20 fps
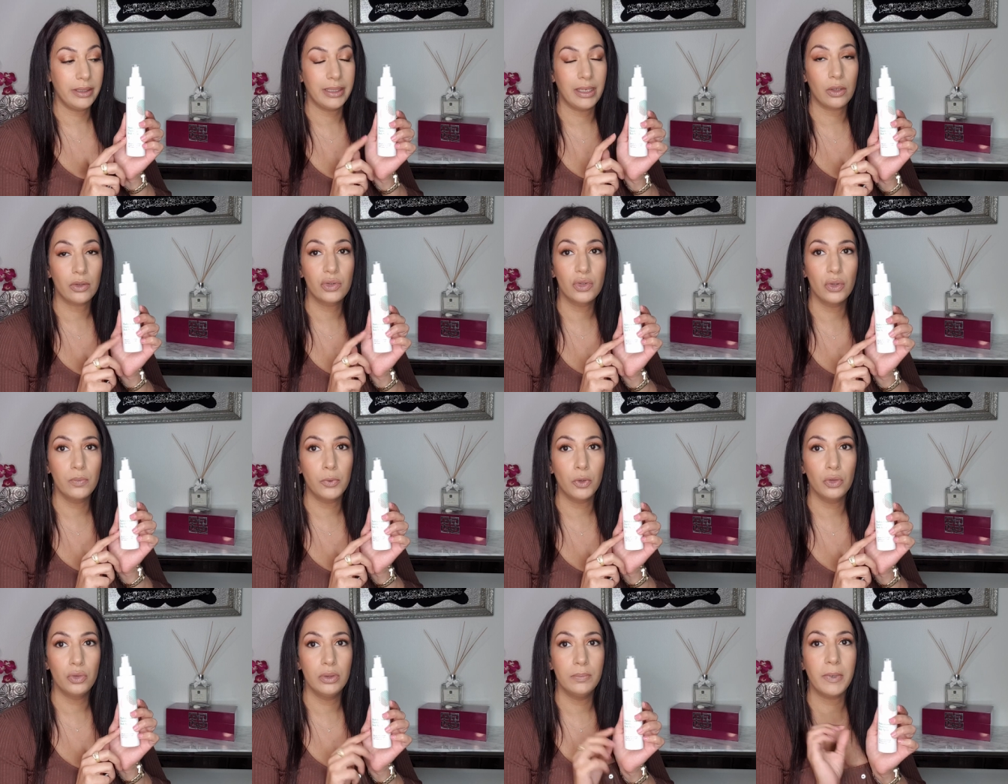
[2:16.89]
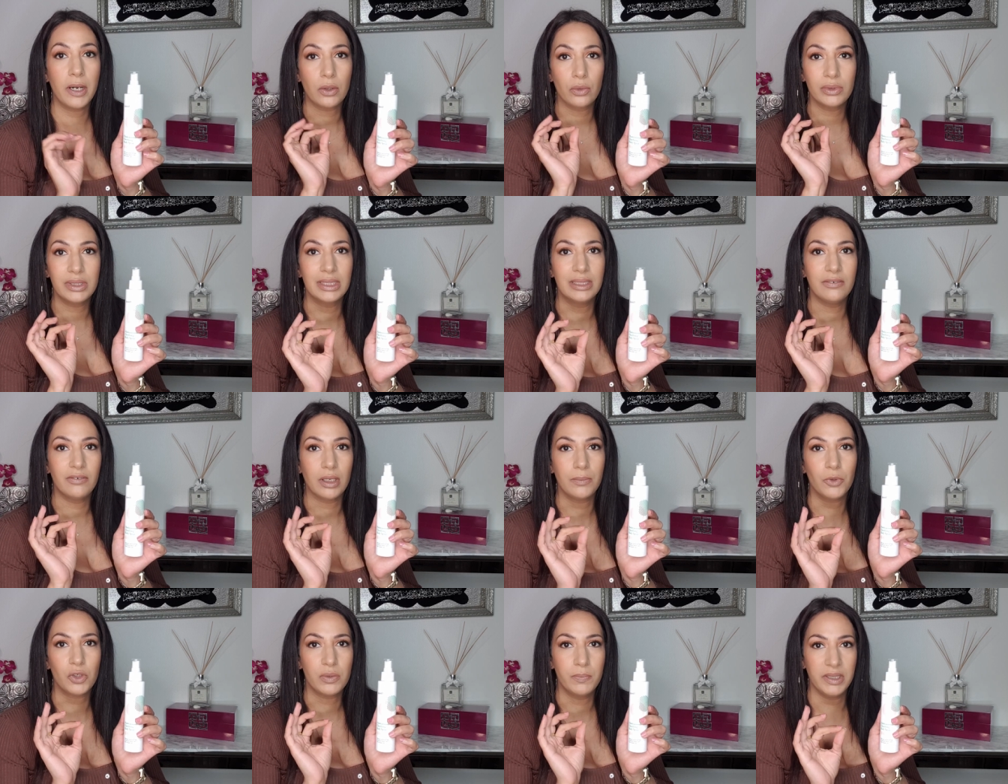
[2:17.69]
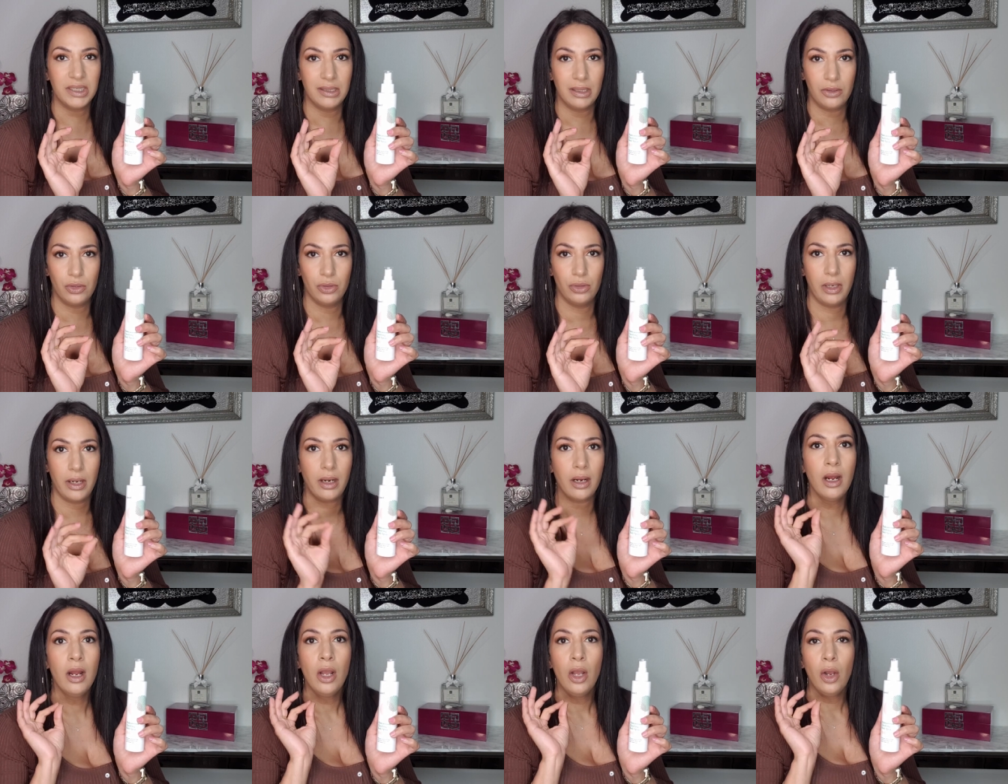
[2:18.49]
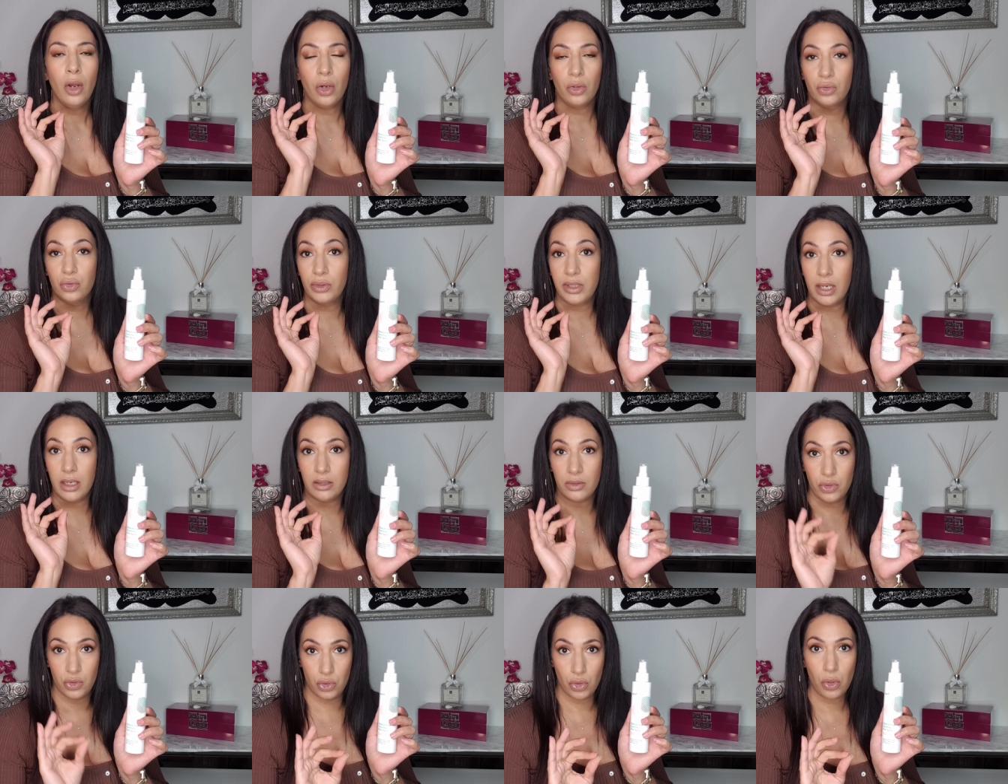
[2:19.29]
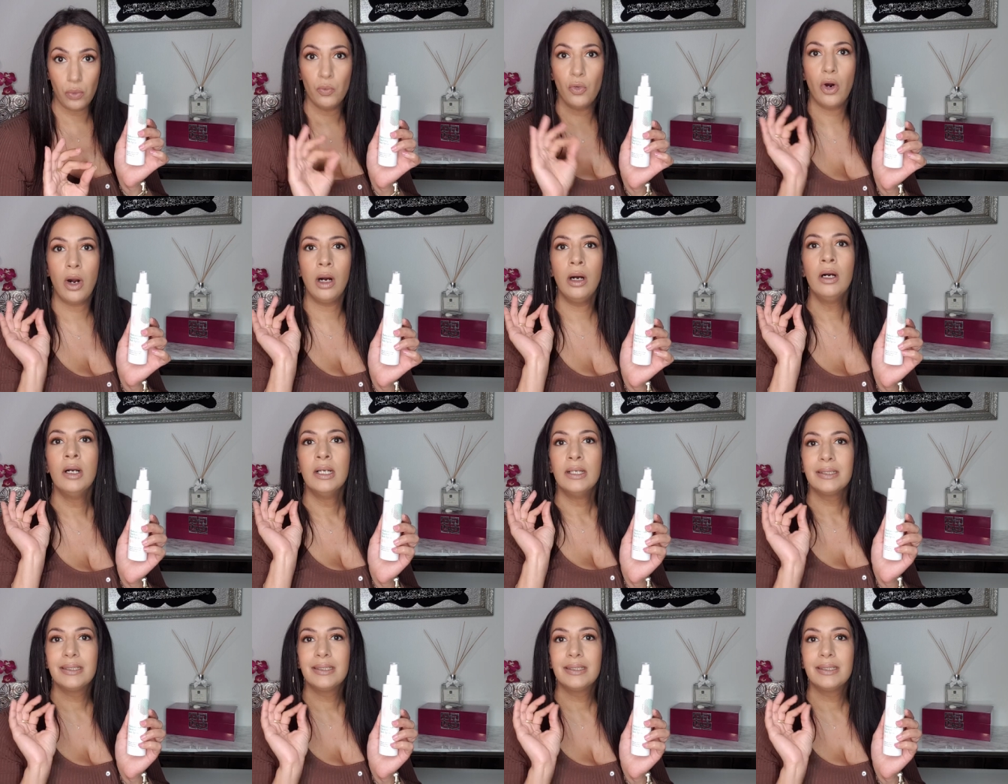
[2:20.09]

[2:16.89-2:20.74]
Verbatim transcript: Et alors ce produit par contre il est vraiment spectaculaire, en tout cas sur moi.